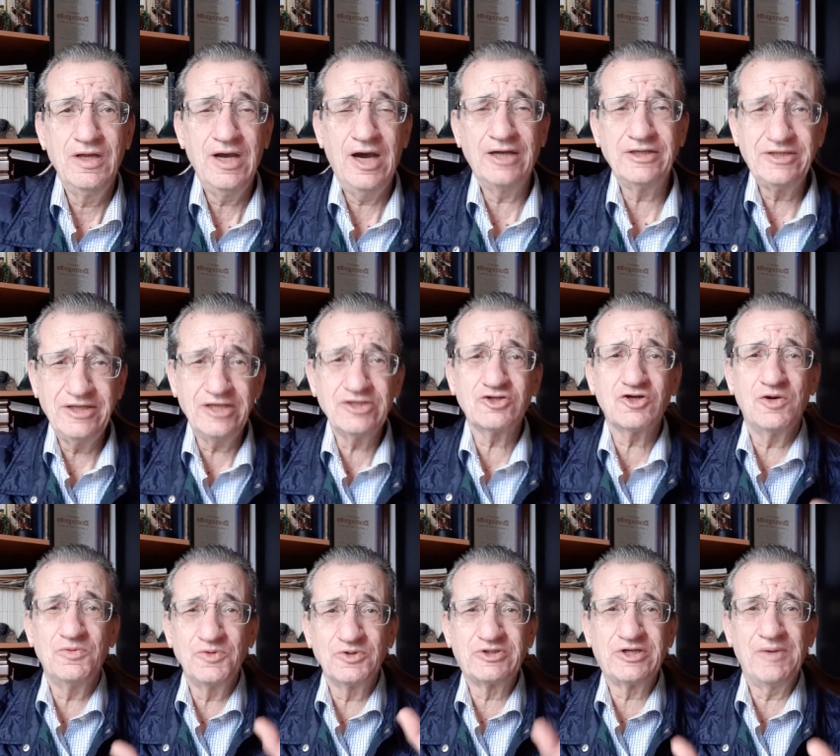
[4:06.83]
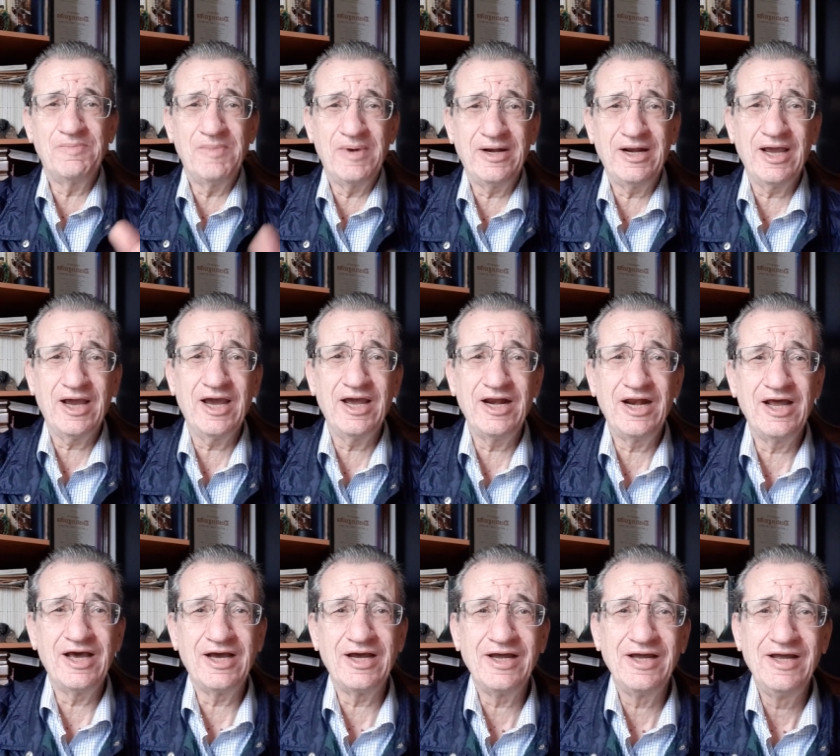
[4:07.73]
Así es como se maneja
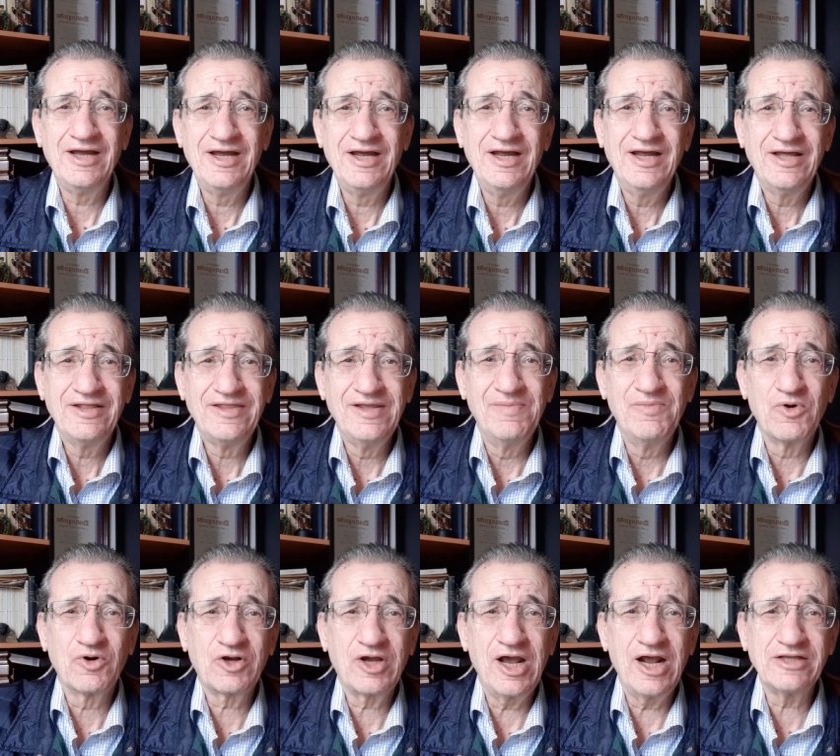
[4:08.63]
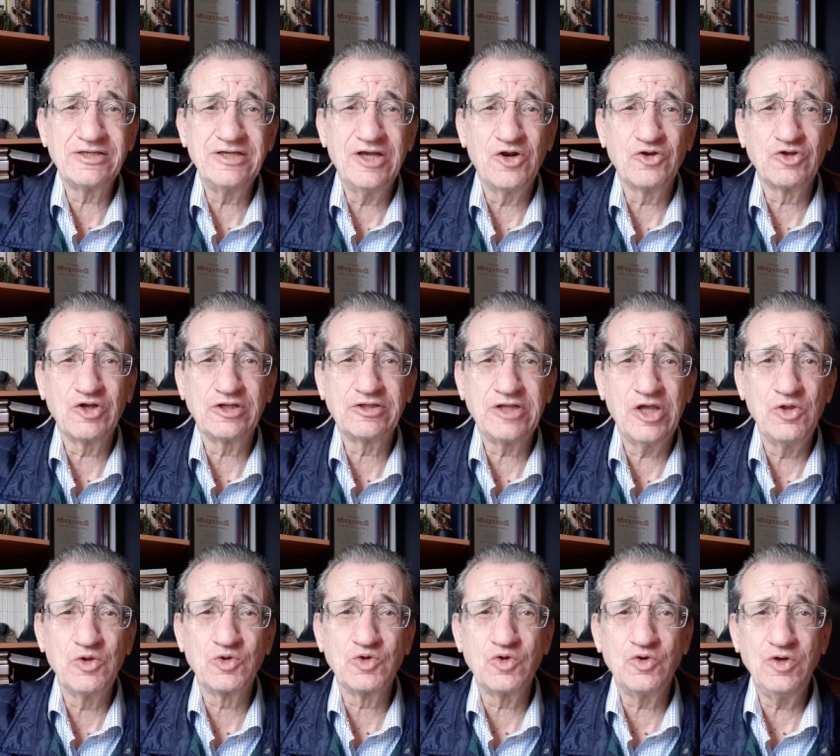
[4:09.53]
la democracia en los
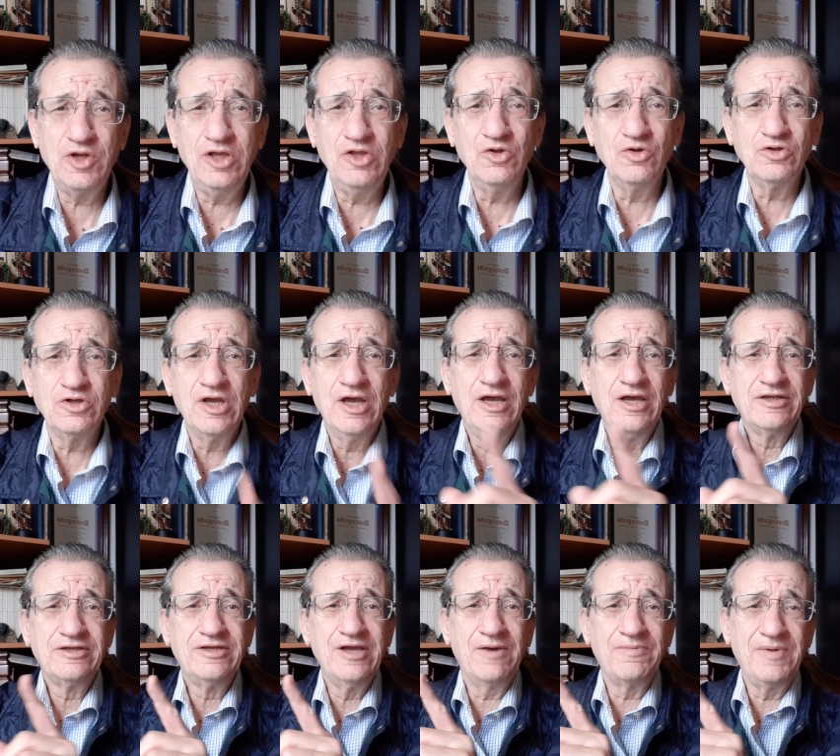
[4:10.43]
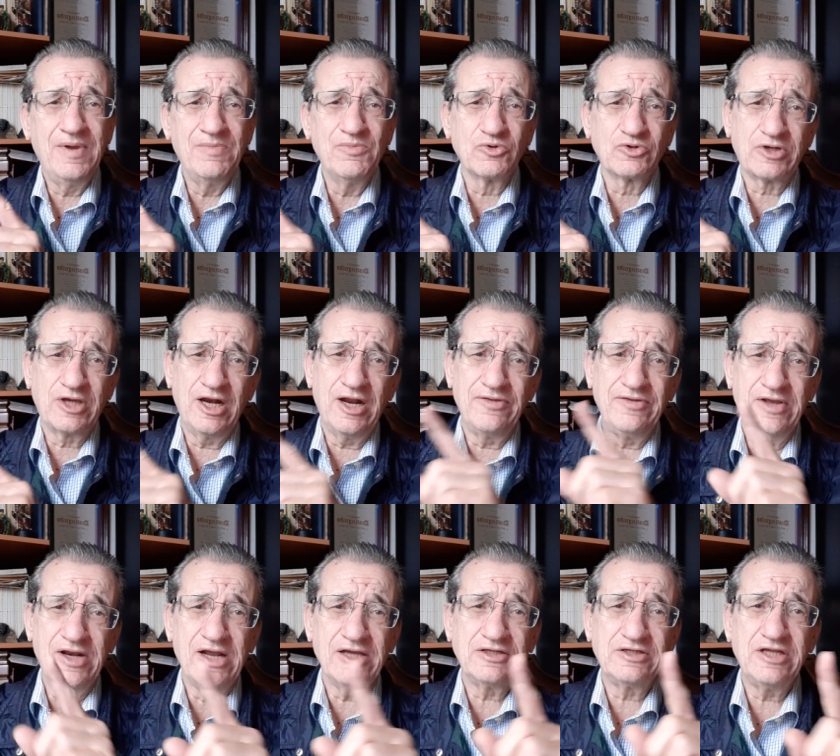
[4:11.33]
Estados Unidos. Ya vimos que la
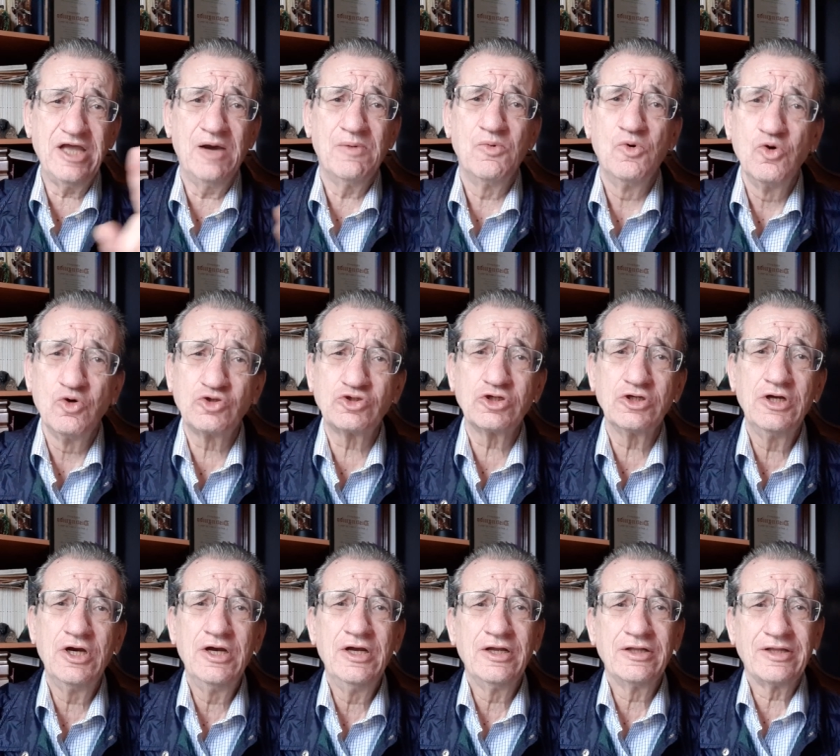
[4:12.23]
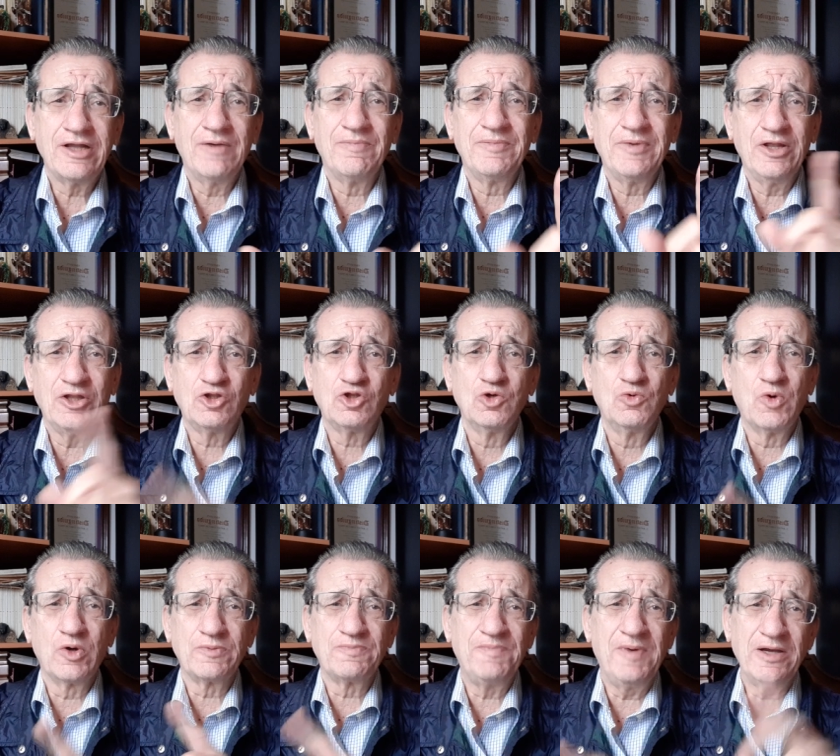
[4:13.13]
dinastía Bush también
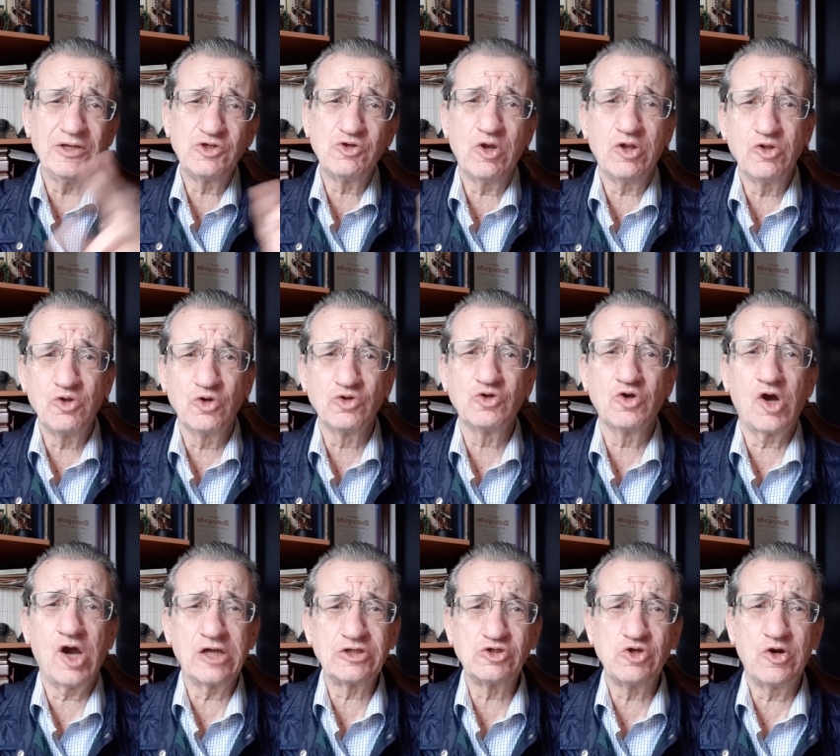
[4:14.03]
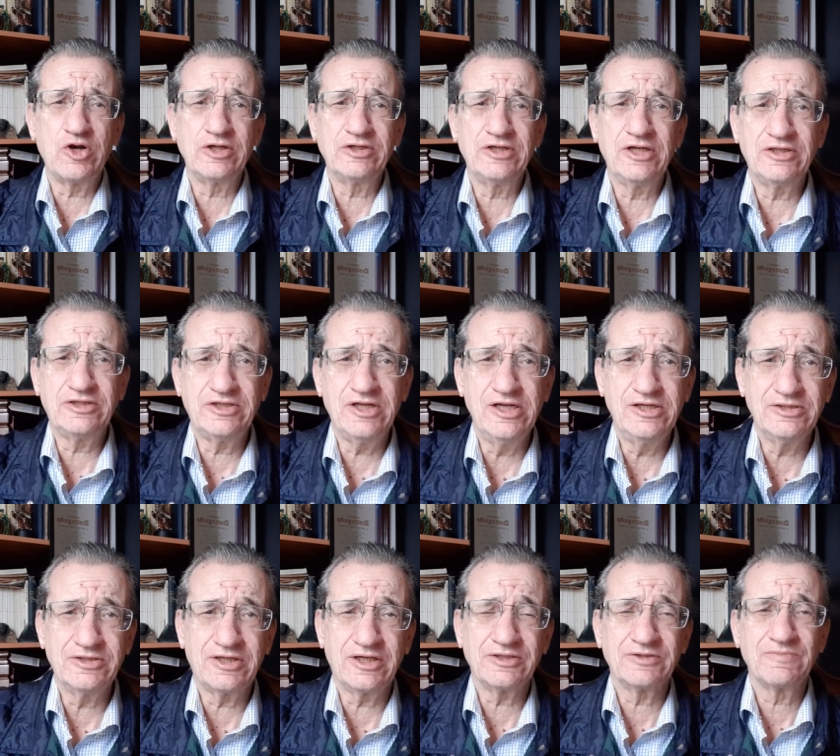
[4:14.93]
tuvo espacio en dos ocasiones
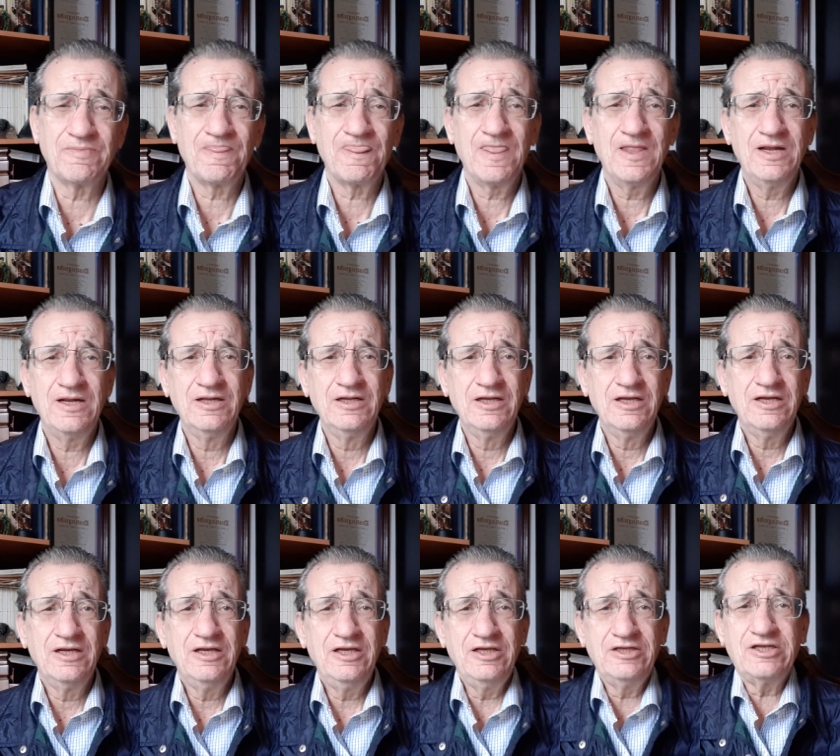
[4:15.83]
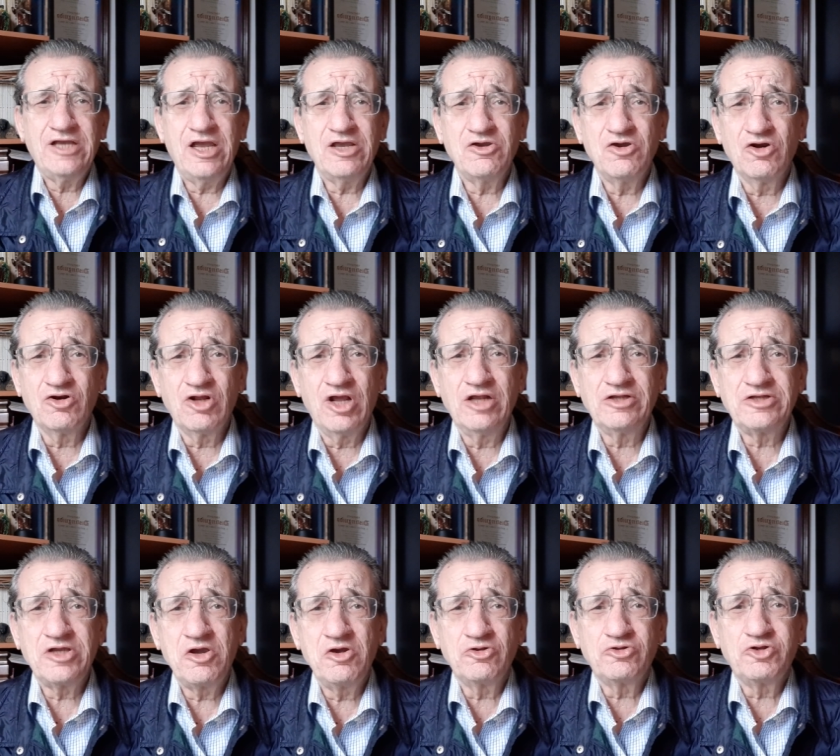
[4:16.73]
distintas. Y señor, el
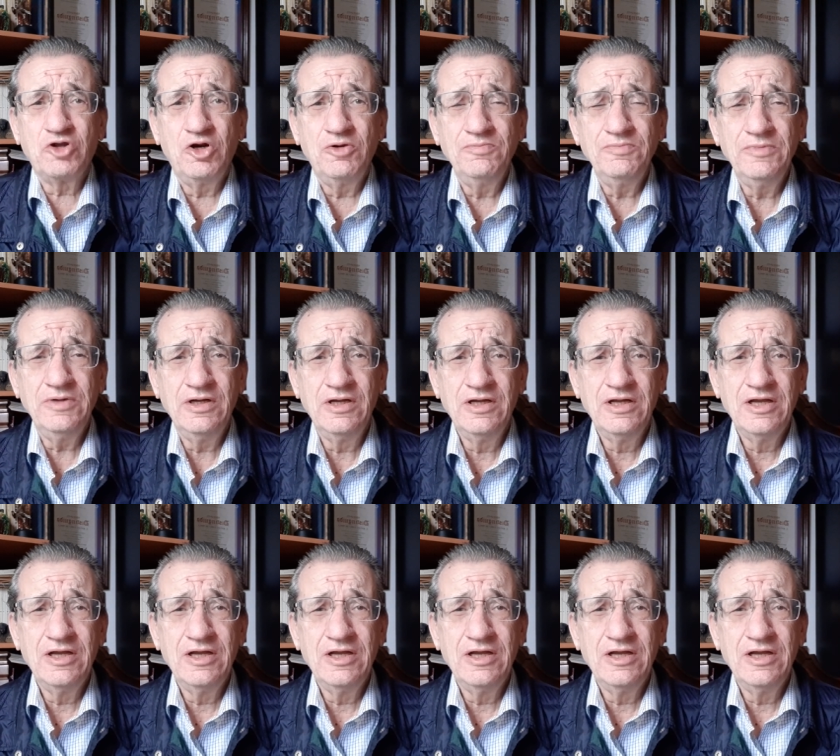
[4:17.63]
señor Trump